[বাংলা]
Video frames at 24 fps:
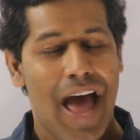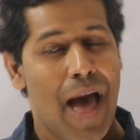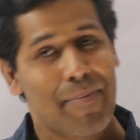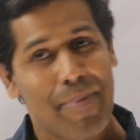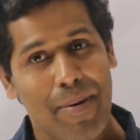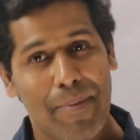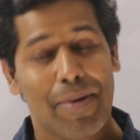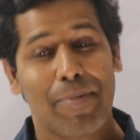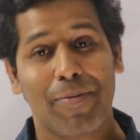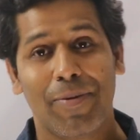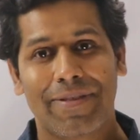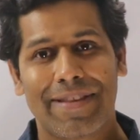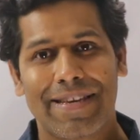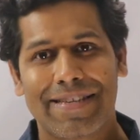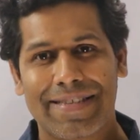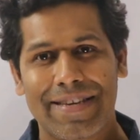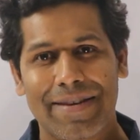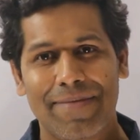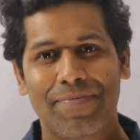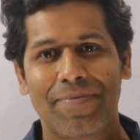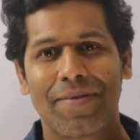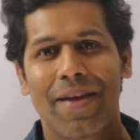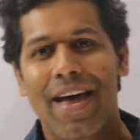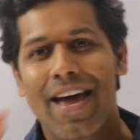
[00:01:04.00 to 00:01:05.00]
আমি আবার বলতেছি
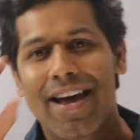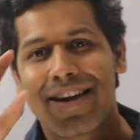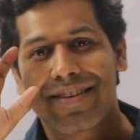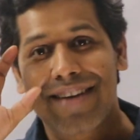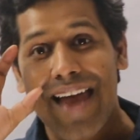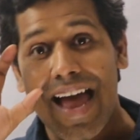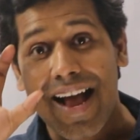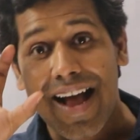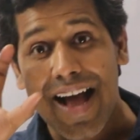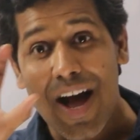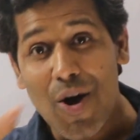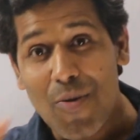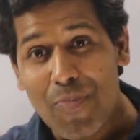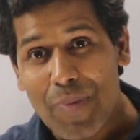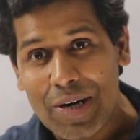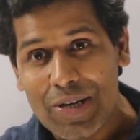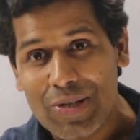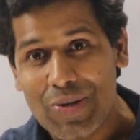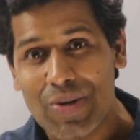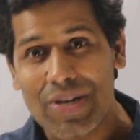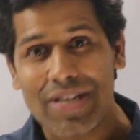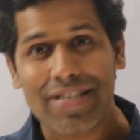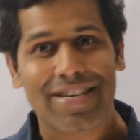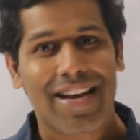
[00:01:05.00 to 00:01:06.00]
টাকা
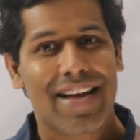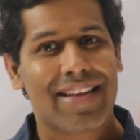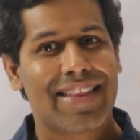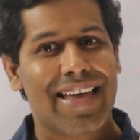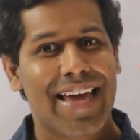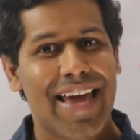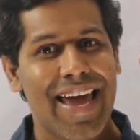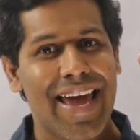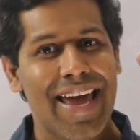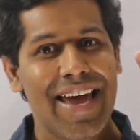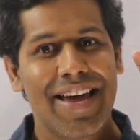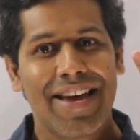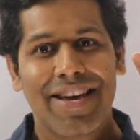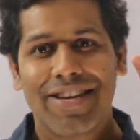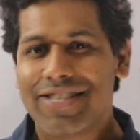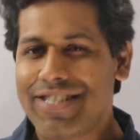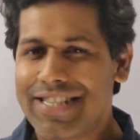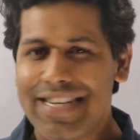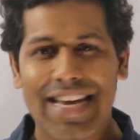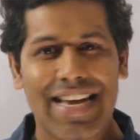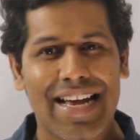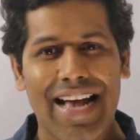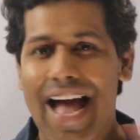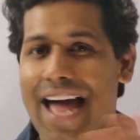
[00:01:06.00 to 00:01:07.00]
উপার্জনের সাথে
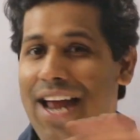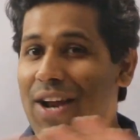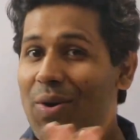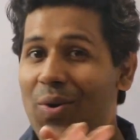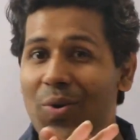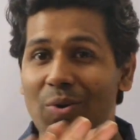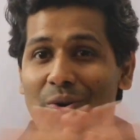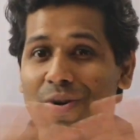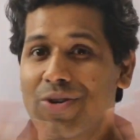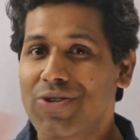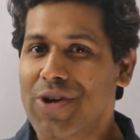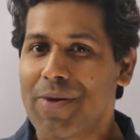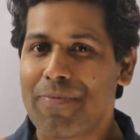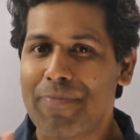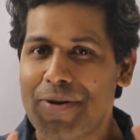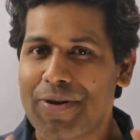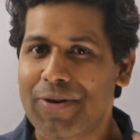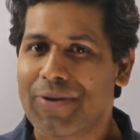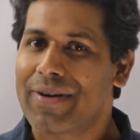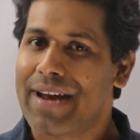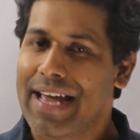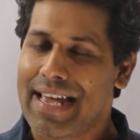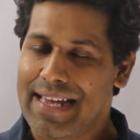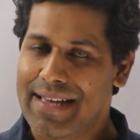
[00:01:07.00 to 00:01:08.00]
শিক্ষার কোনো
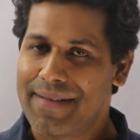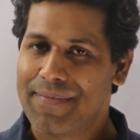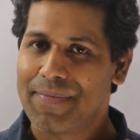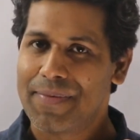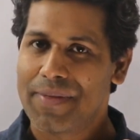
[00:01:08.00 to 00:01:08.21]
সম্পর্ক নাই